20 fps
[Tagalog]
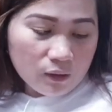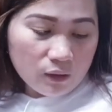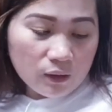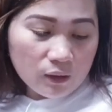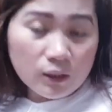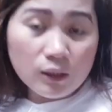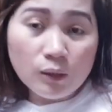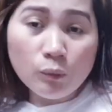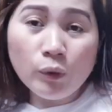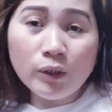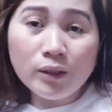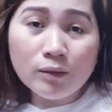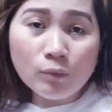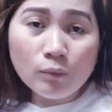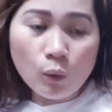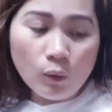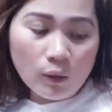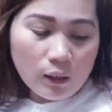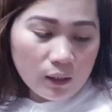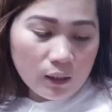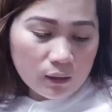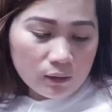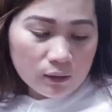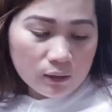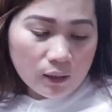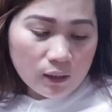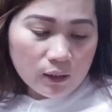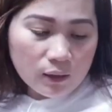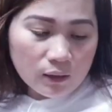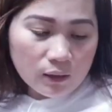hindi pwedeng mawala
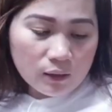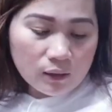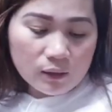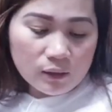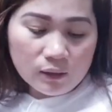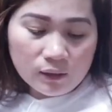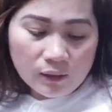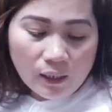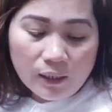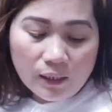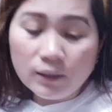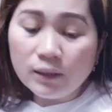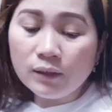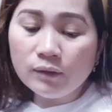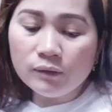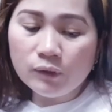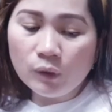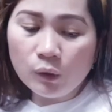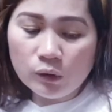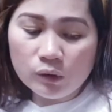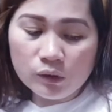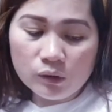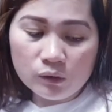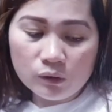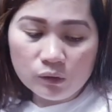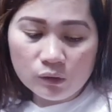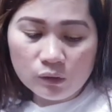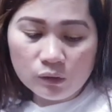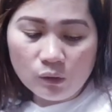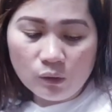dahil uh, I love onion.
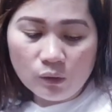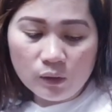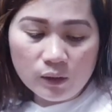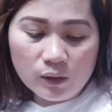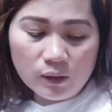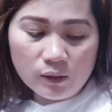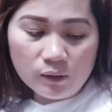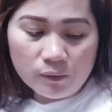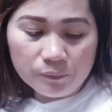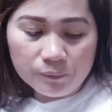So, ayan.